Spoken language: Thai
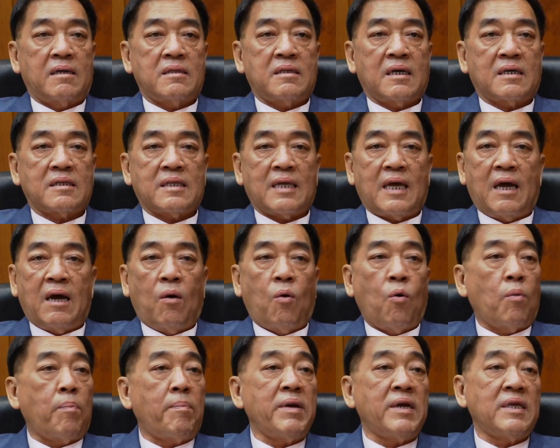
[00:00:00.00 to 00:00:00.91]
ตั้งแต่
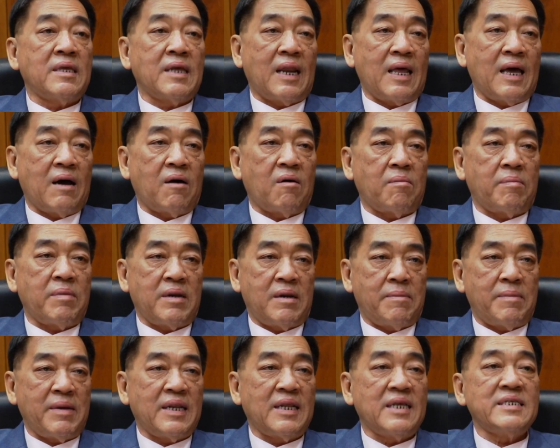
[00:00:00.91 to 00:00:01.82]
6 ปีที่แล้ว ปี
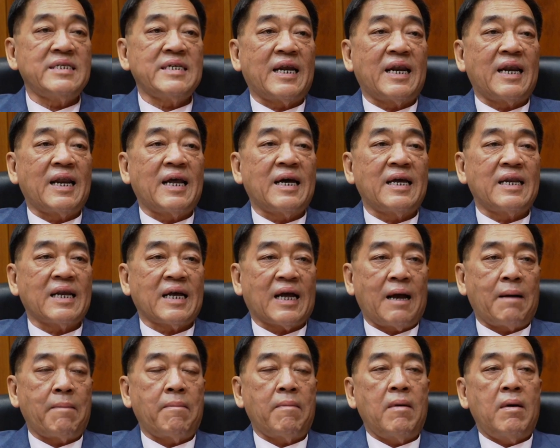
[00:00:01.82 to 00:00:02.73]
นี้ปีที่7ละนะค
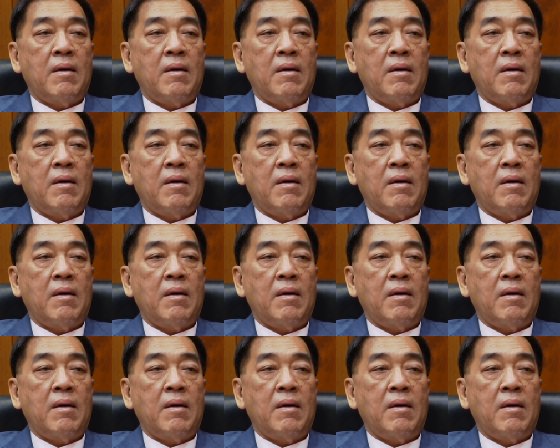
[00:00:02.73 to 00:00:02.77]
รับ